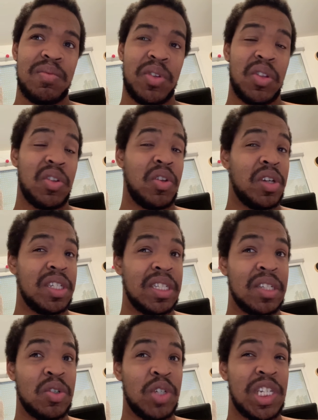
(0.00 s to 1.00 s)
Pourtant, j'ai
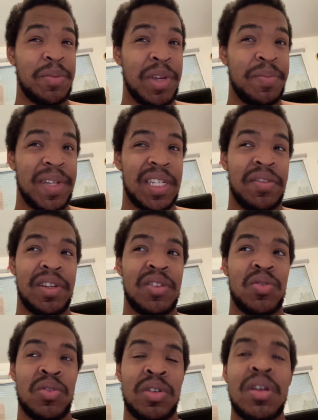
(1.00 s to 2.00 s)
dit que j'aimais ne pas savoir des
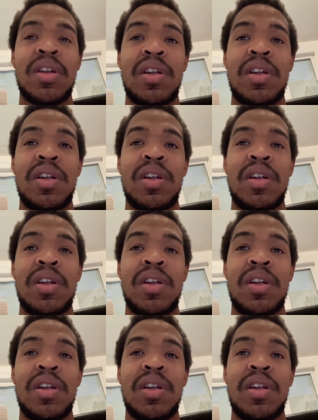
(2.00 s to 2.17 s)
choses.